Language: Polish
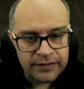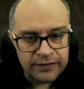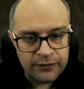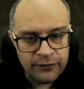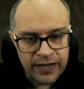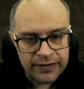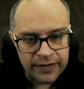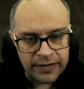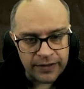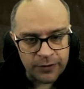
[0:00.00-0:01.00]
dwa
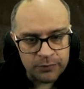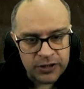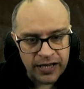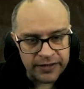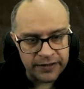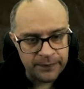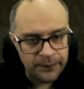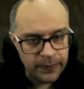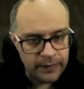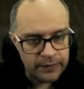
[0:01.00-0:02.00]
takie obszary
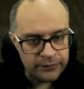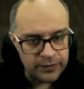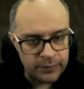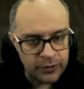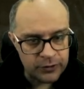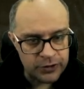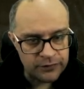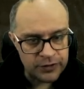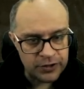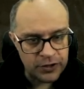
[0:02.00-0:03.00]
w tym
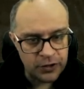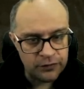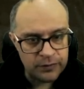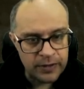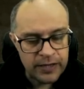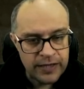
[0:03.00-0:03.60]
kodzie wynikowym.